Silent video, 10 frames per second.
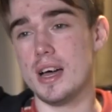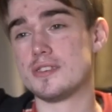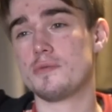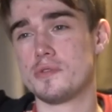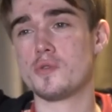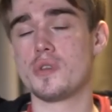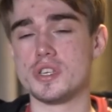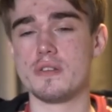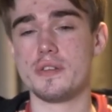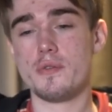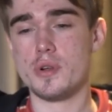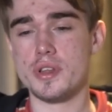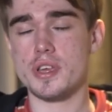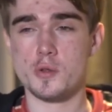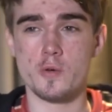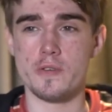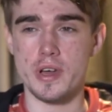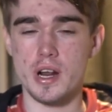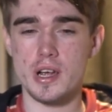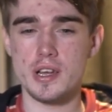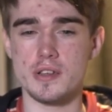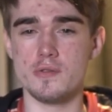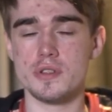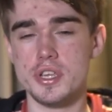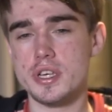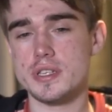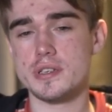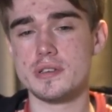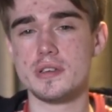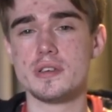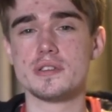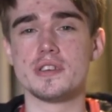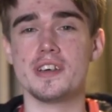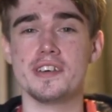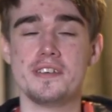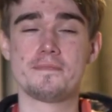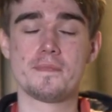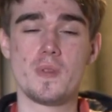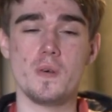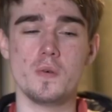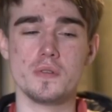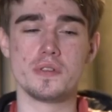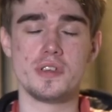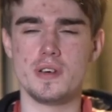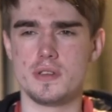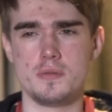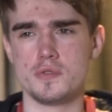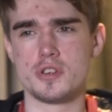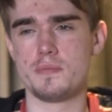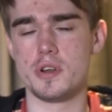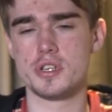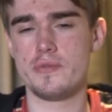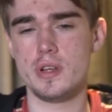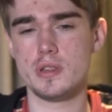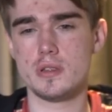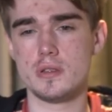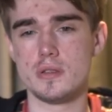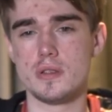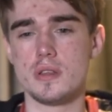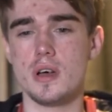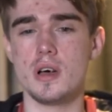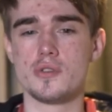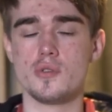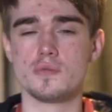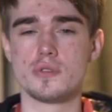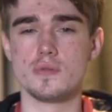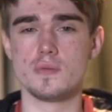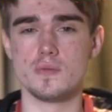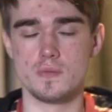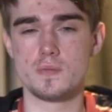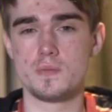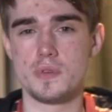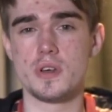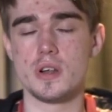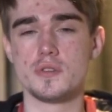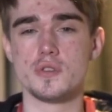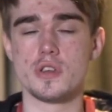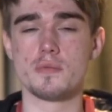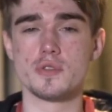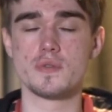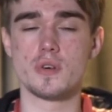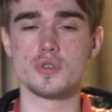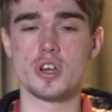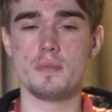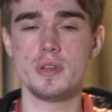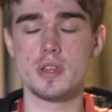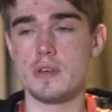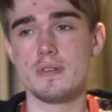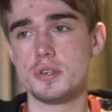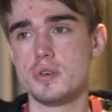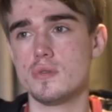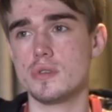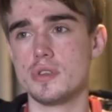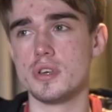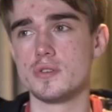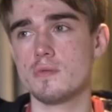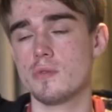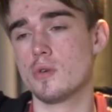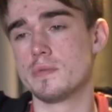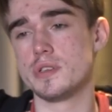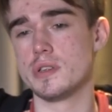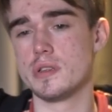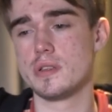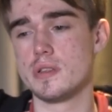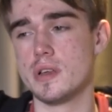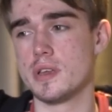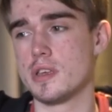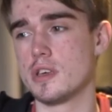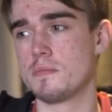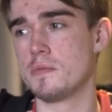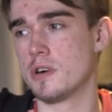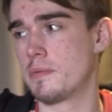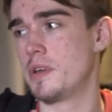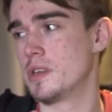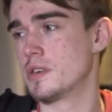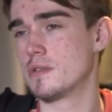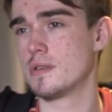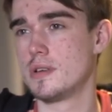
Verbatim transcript: Особенно у нашего довольно-таки нового игрока, это вот Никс, Саня. Он явно немножко переживал о том, что ну, играет все-таки против хорошей команды, и вообще он не особо опытен на таких мероприятиях,